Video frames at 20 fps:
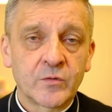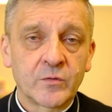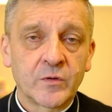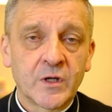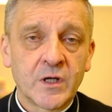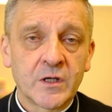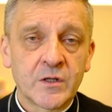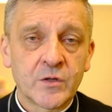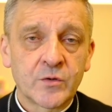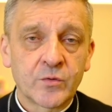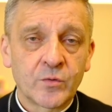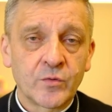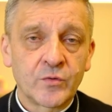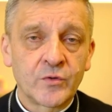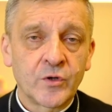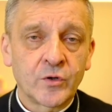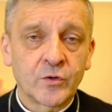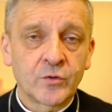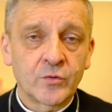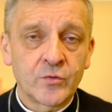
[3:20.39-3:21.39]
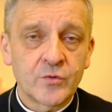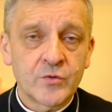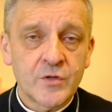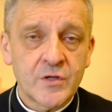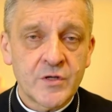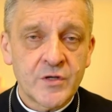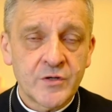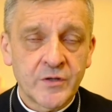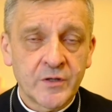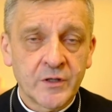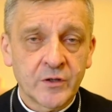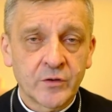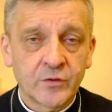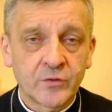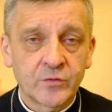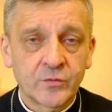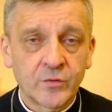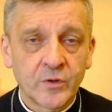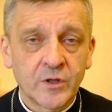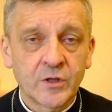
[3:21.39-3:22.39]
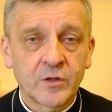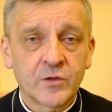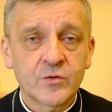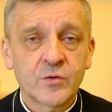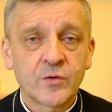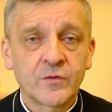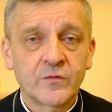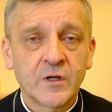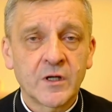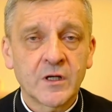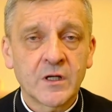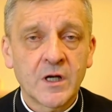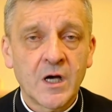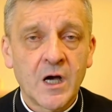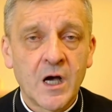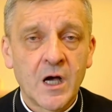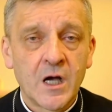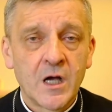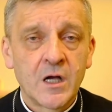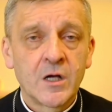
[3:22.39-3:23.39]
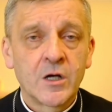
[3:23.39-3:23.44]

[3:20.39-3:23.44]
kiedy trudno odróżnić jednego od drugiego człowieka,